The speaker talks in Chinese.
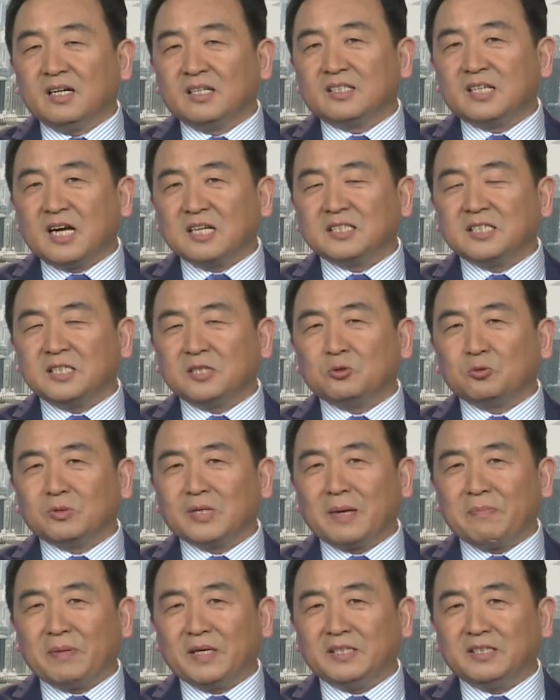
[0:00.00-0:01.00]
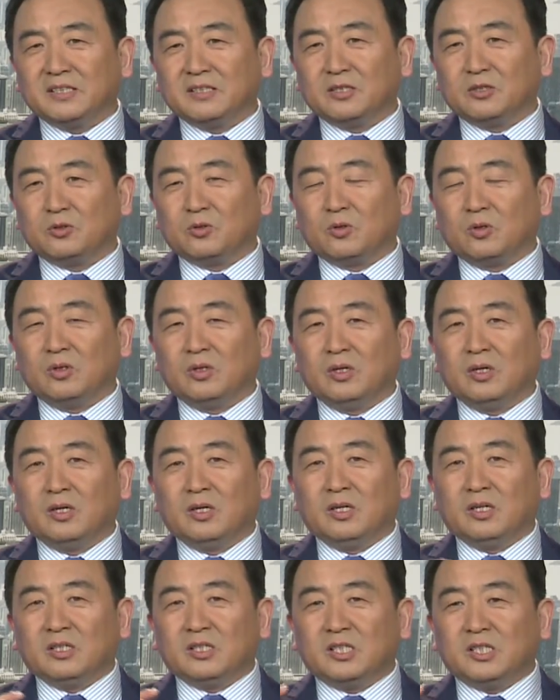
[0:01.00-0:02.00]
长期住在北京的时候。
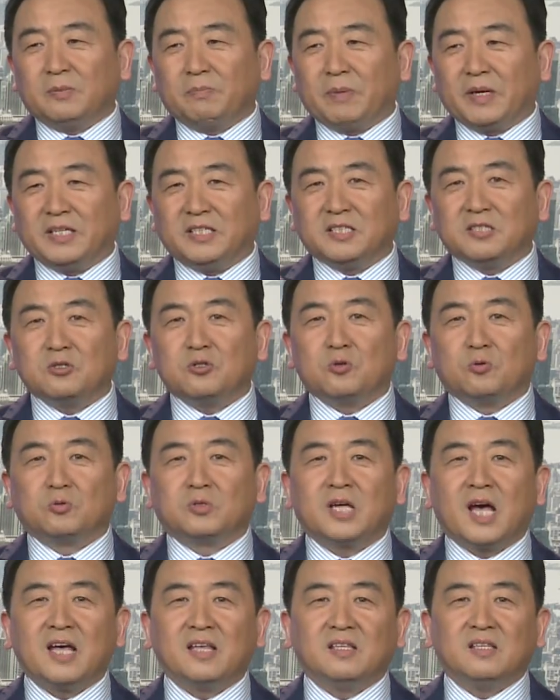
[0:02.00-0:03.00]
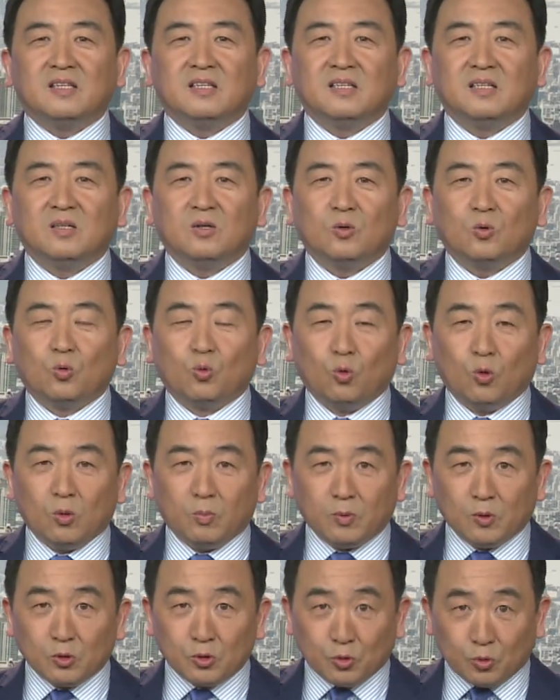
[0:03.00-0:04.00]
是北京总参
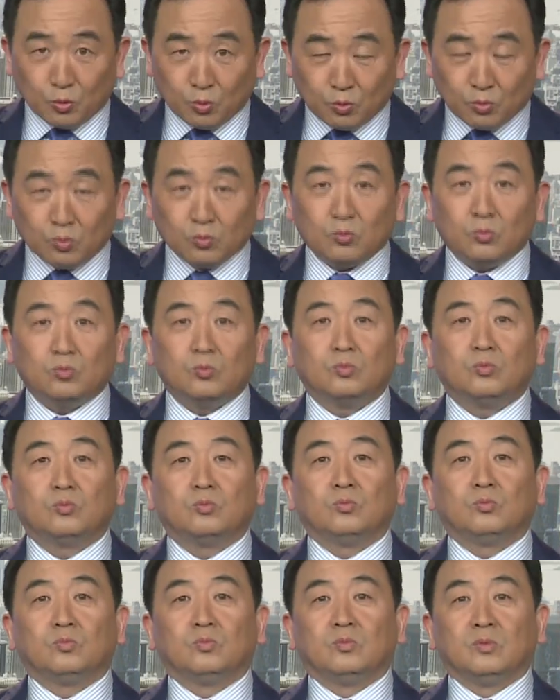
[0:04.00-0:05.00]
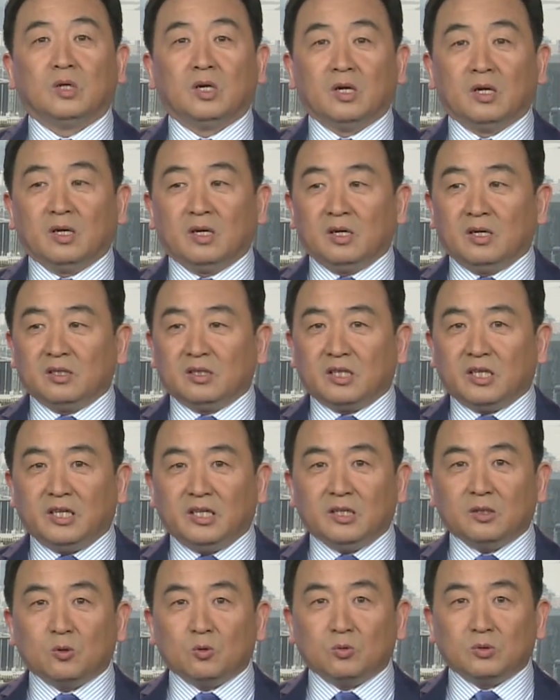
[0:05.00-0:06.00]
郭伯雄
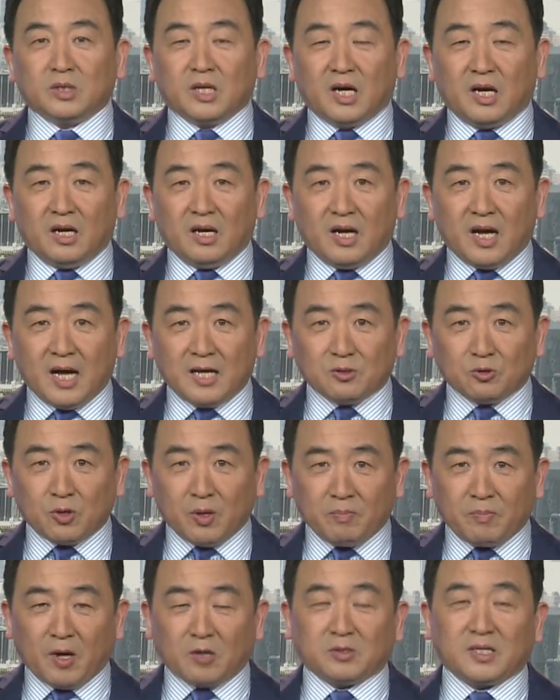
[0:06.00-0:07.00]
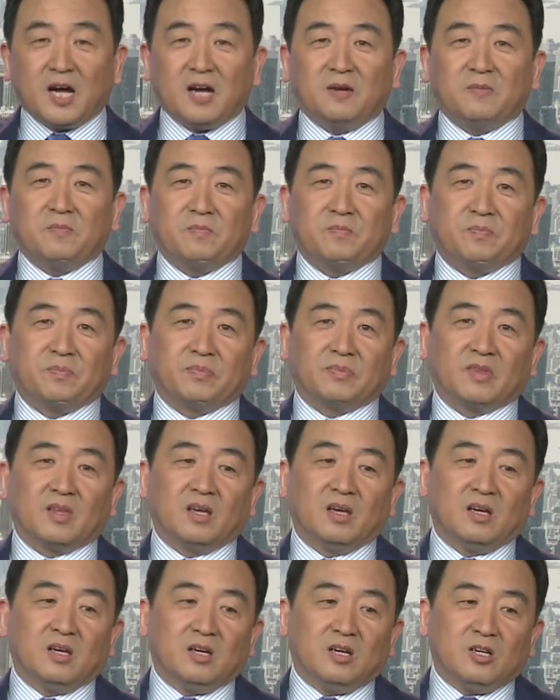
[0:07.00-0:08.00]
提供的安全保障。
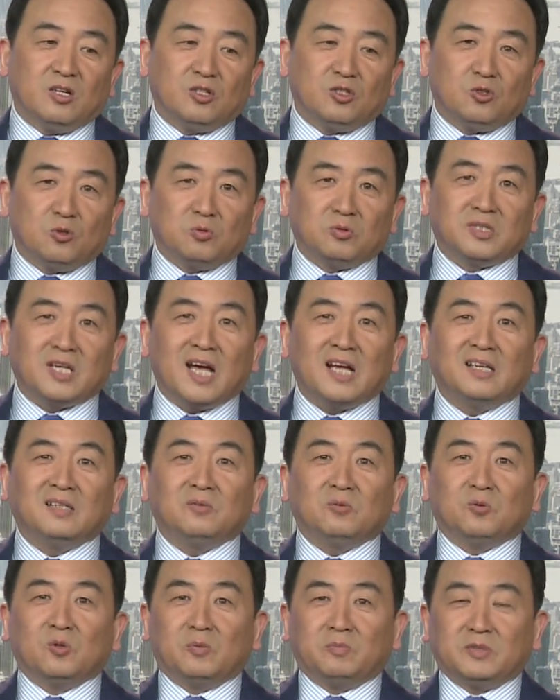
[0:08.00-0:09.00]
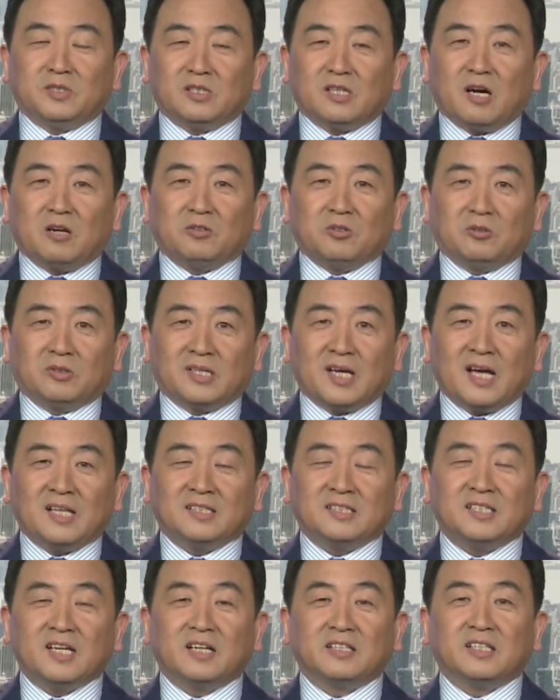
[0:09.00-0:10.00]
总参我们知道有他
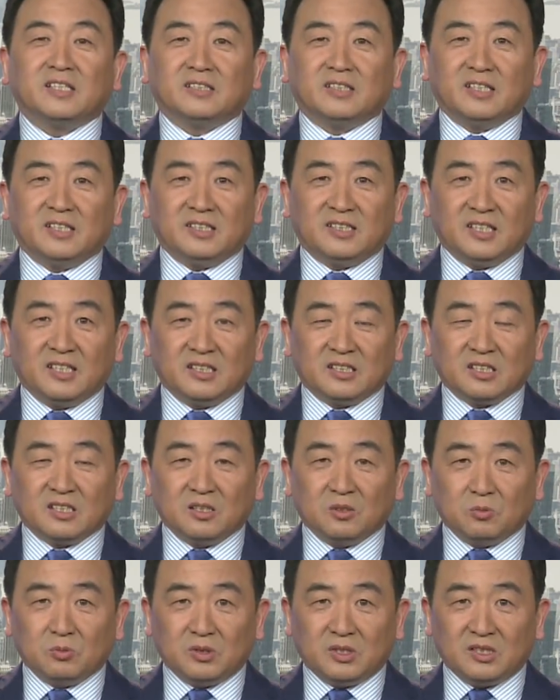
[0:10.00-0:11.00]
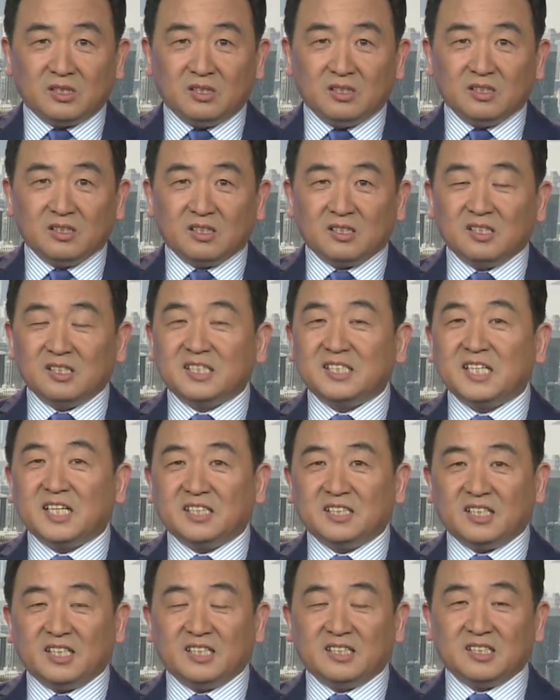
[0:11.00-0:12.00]
的相应的一些特务和
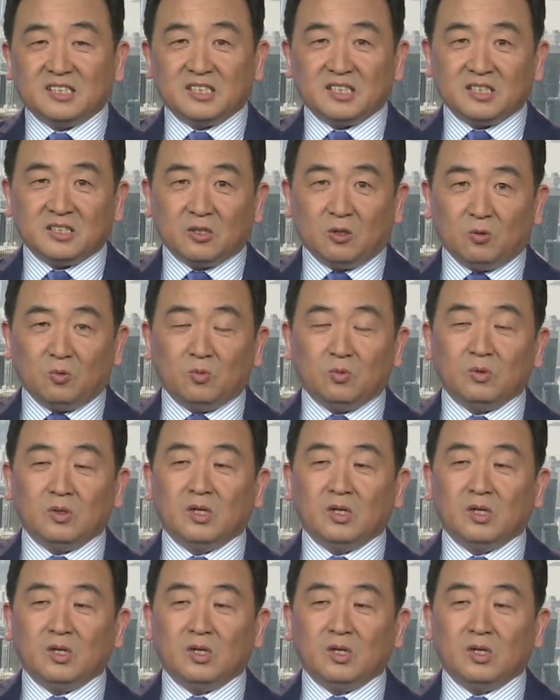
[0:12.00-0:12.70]
间谍的机构，